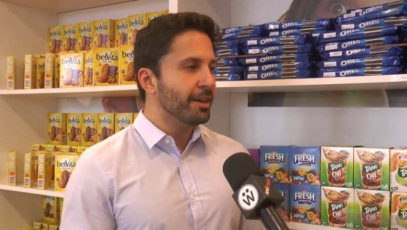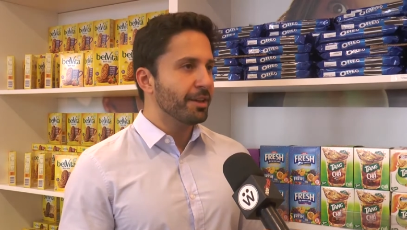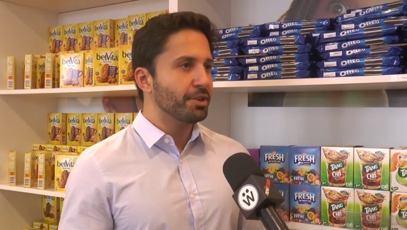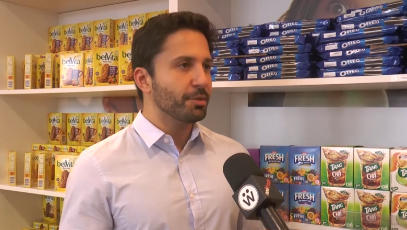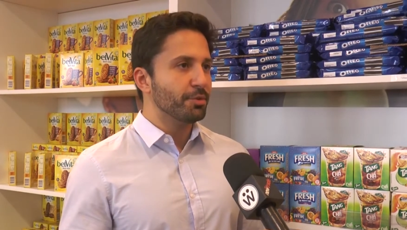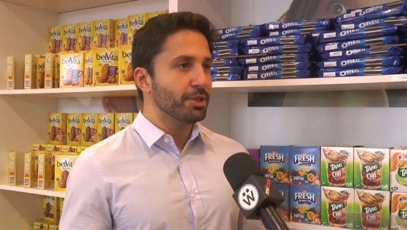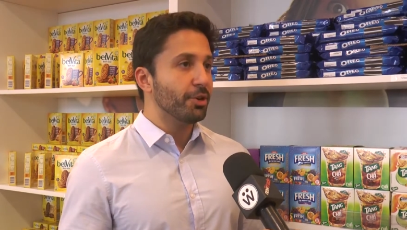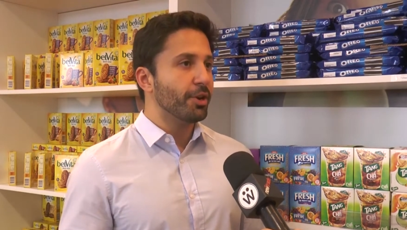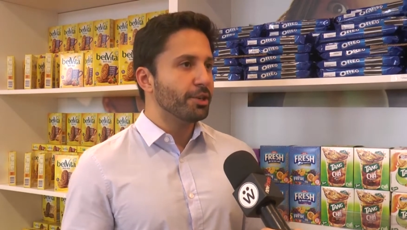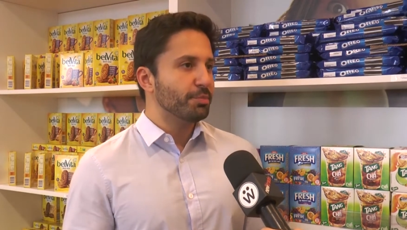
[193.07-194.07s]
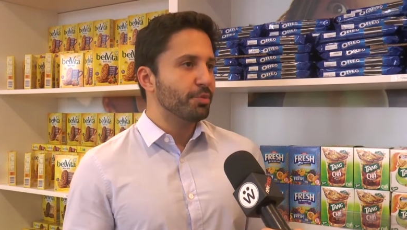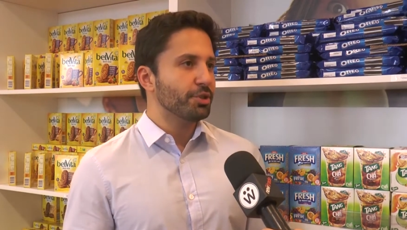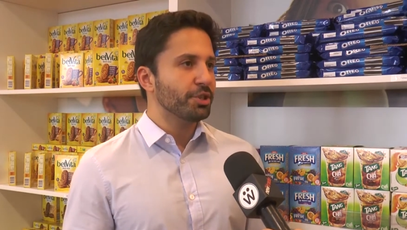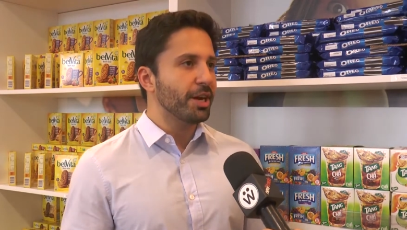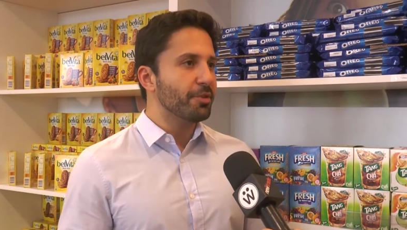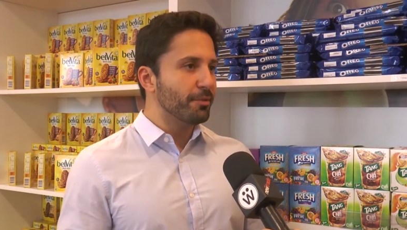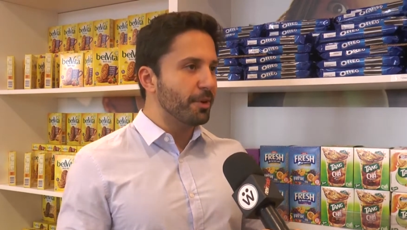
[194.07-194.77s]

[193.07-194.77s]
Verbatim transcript: que a gente chamou de A Hora de Porchá, com o